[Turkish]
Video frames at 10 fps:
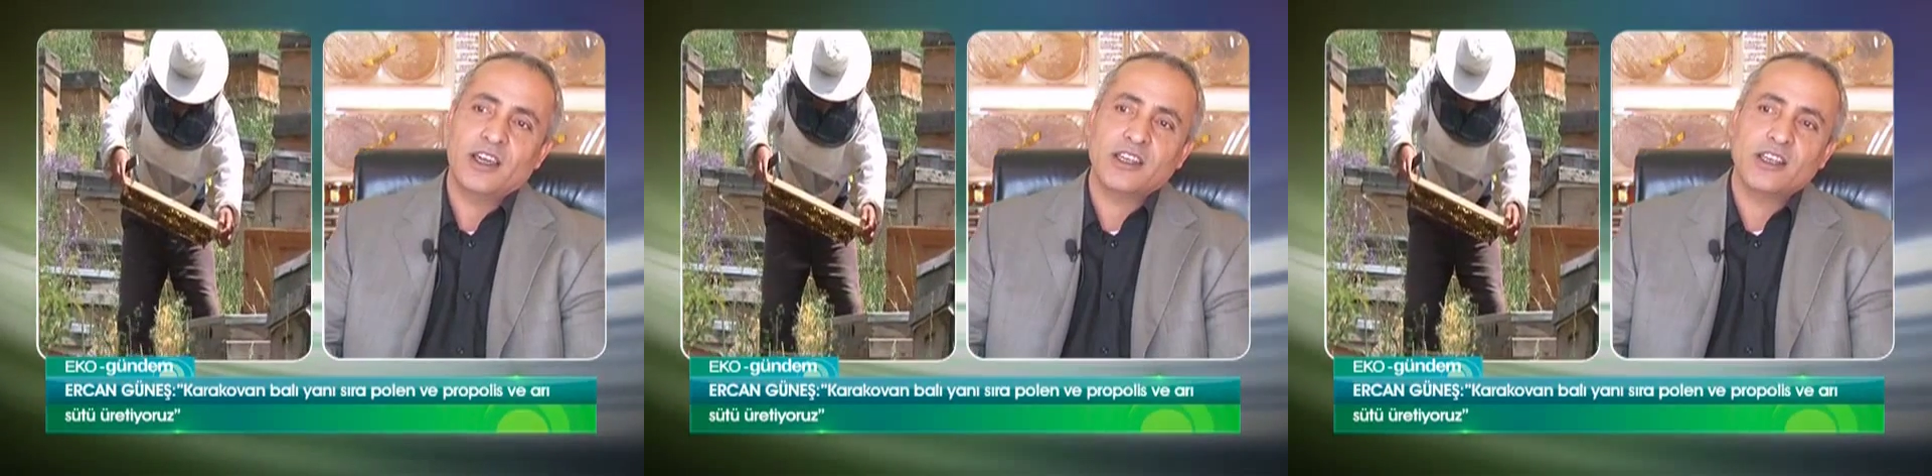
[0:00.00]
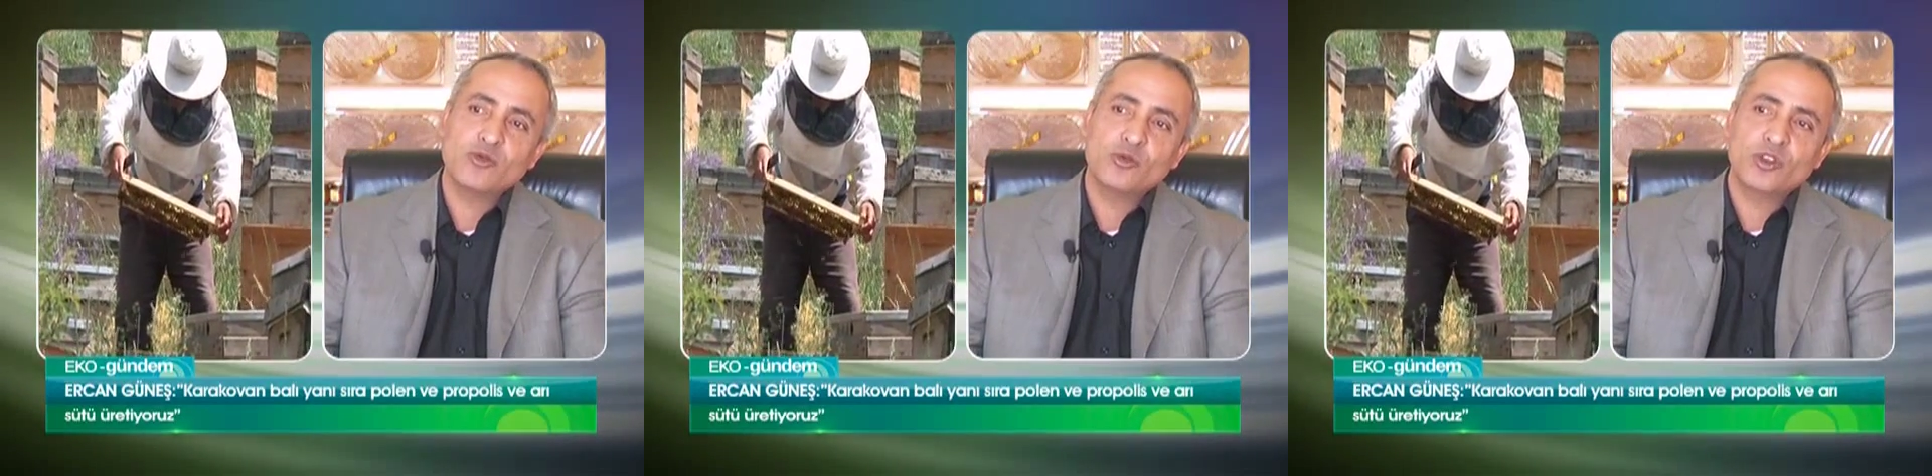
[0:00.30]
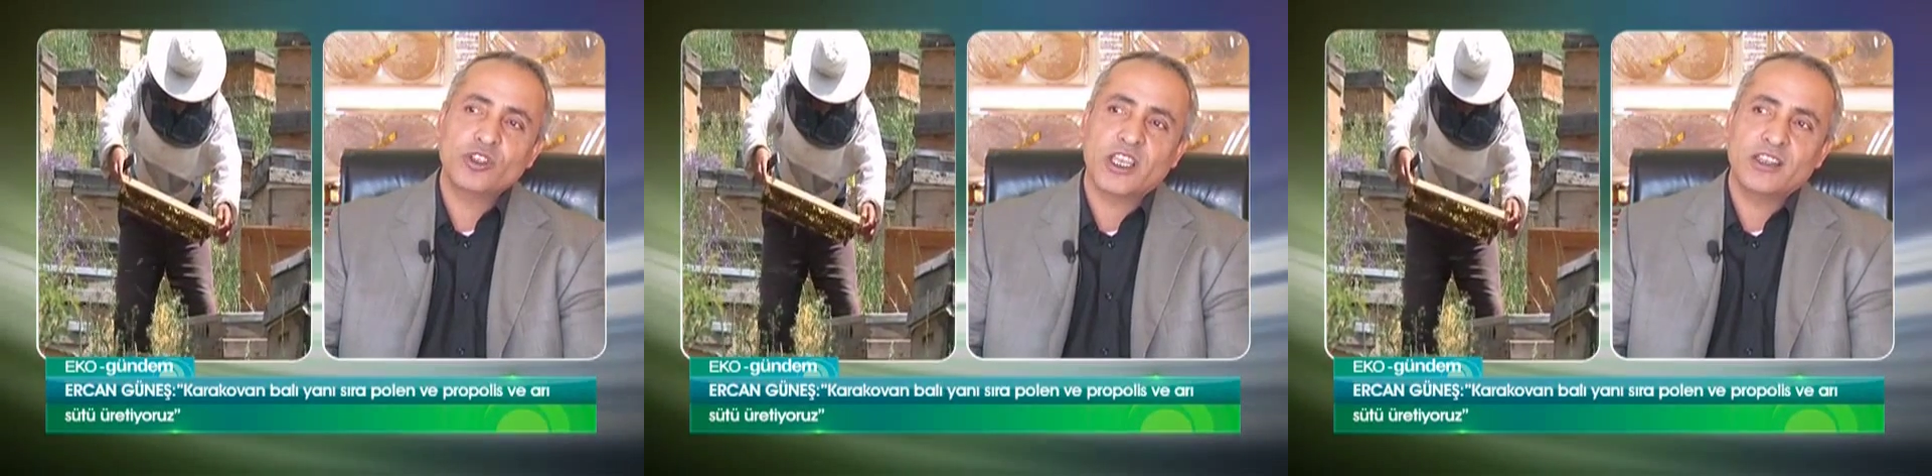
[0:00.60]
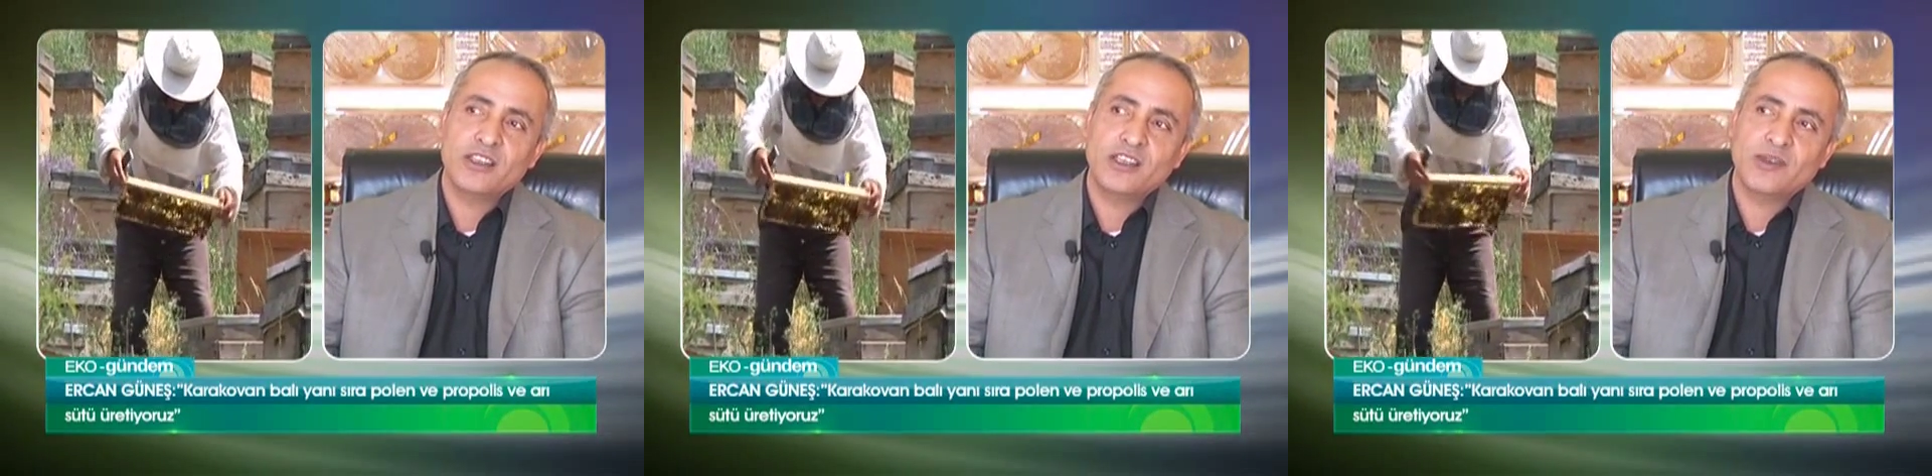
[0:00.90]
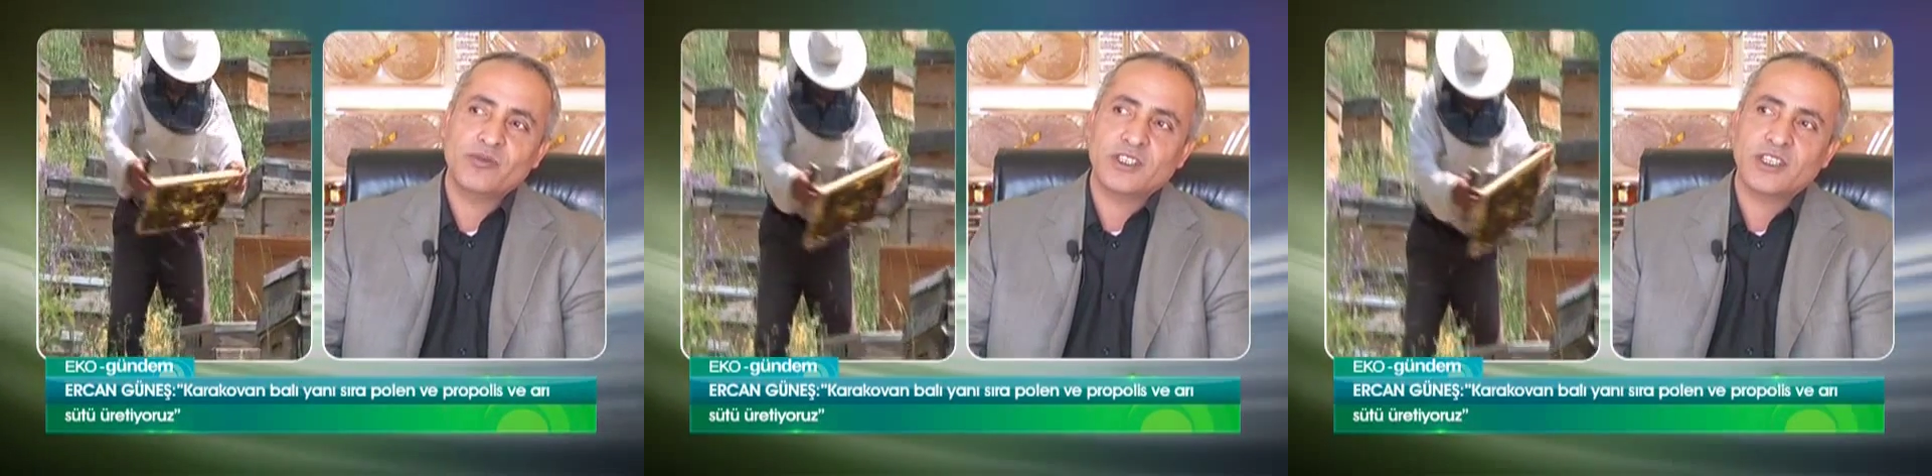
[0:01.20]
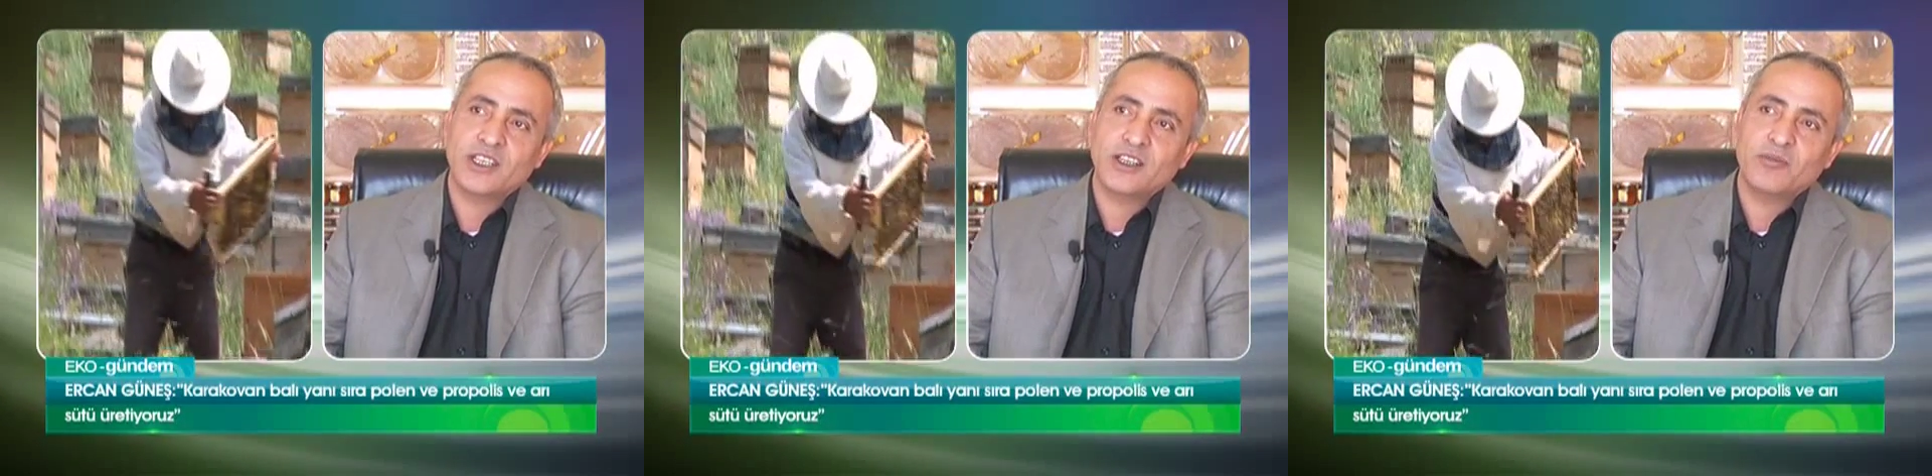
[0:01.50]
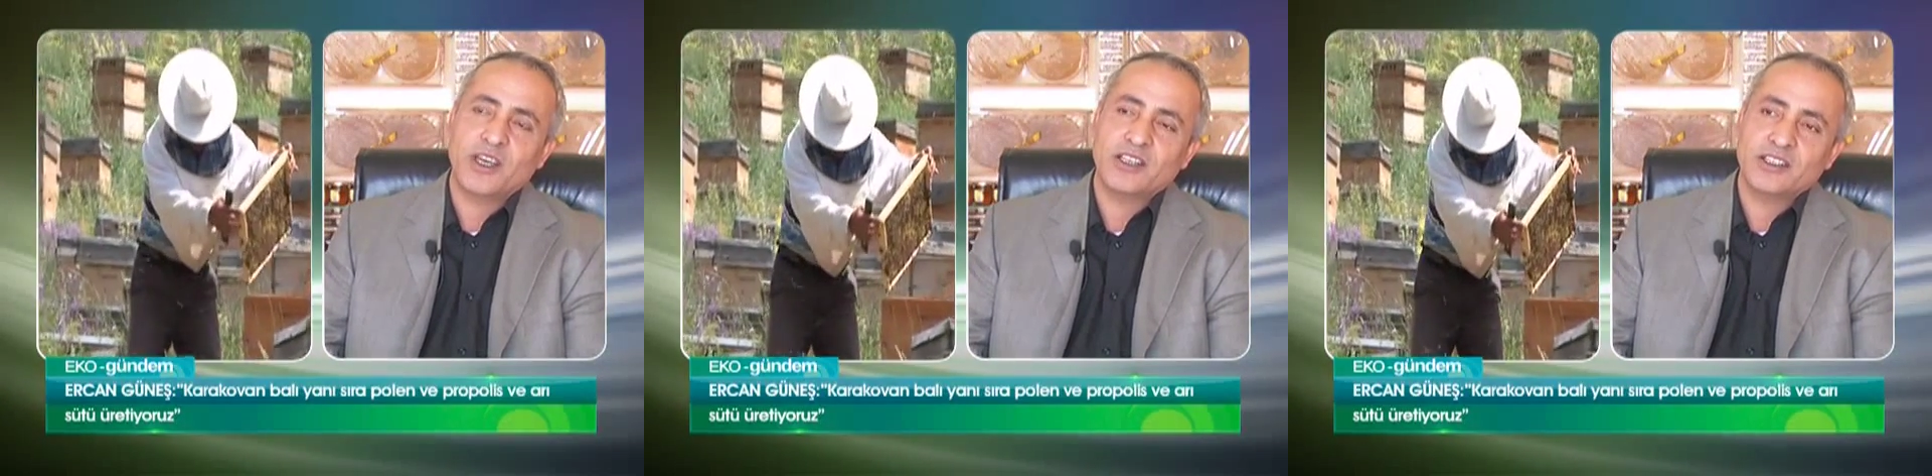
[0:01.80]
araya mumunu kendini yaptırarak
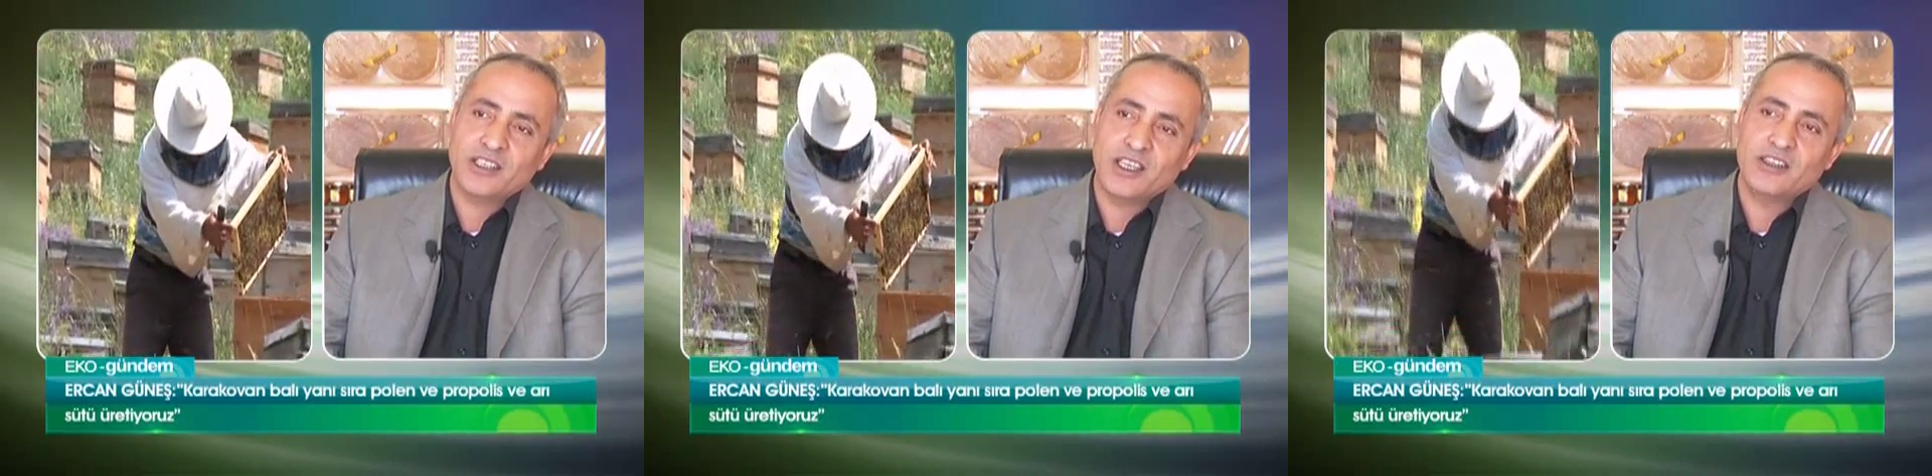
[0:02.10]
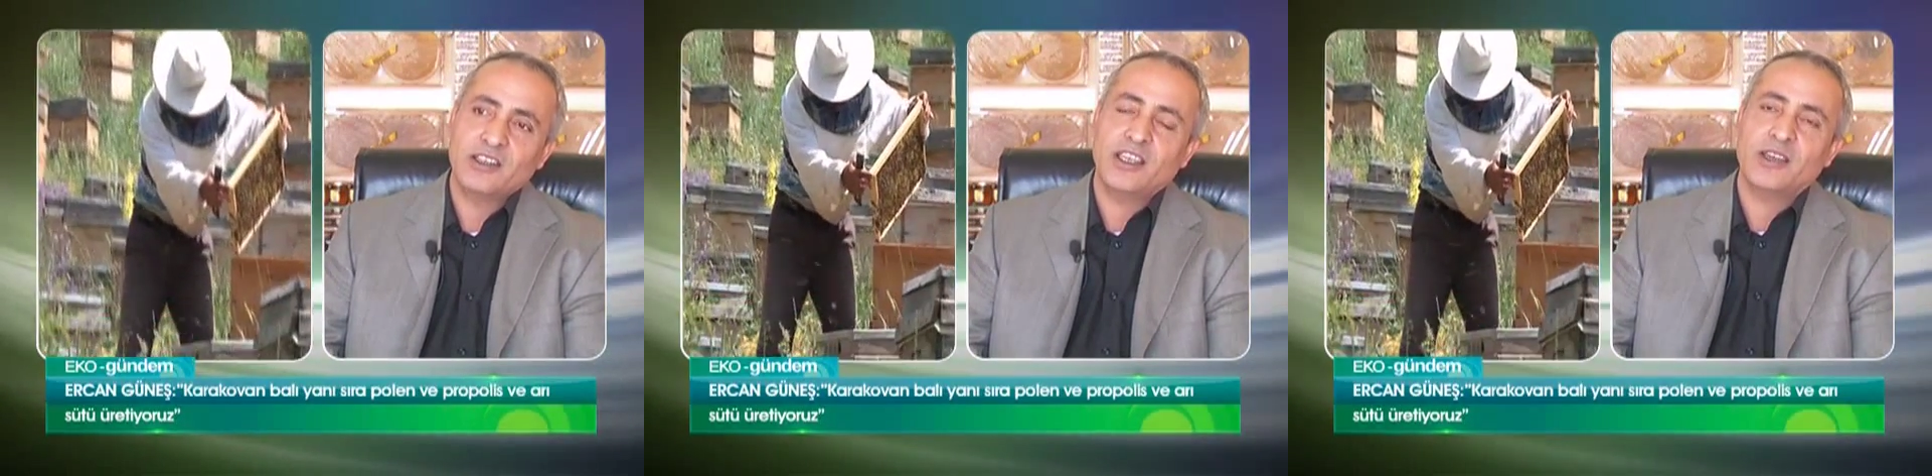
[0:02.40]
balını kendine